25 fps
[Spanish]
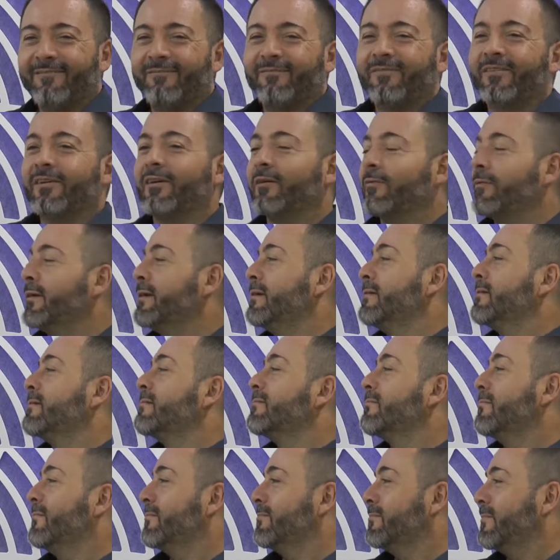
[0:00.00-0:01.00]
Pero bueno,
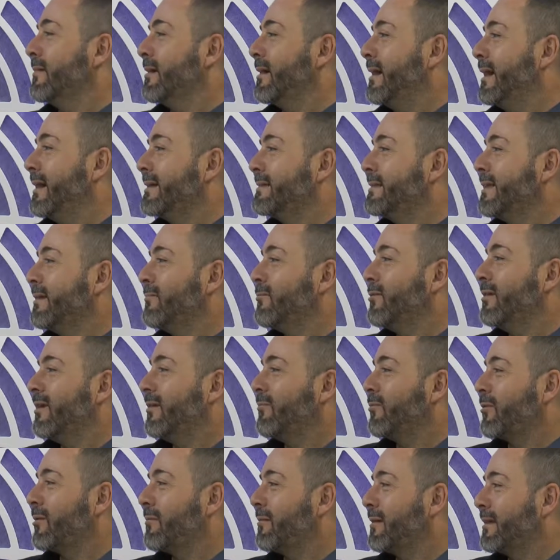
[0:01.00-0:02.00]
mm, ahí tenemos la
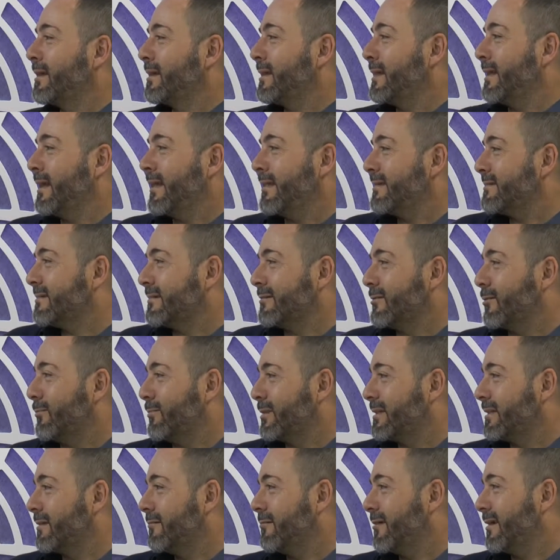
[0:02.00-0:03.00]
prueba de que nada es
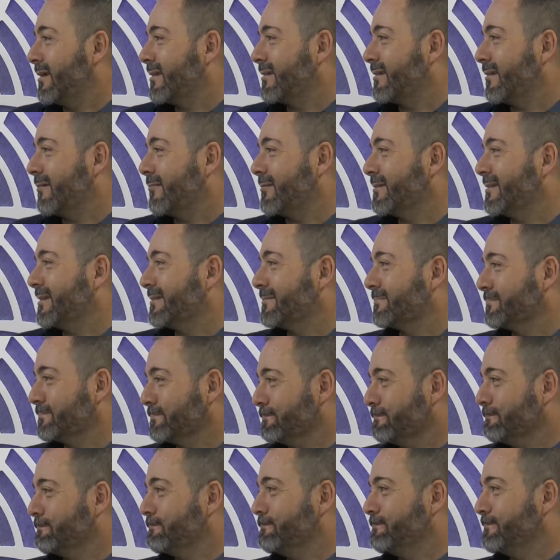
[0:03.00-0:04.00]
incompatible en esta no, vida. No,
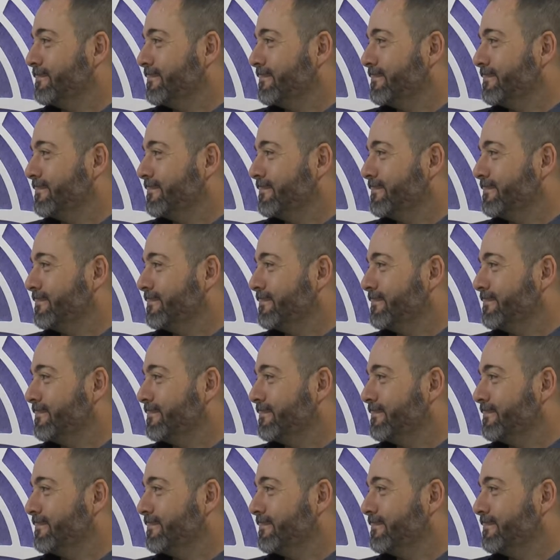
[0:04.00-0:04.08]
para nada.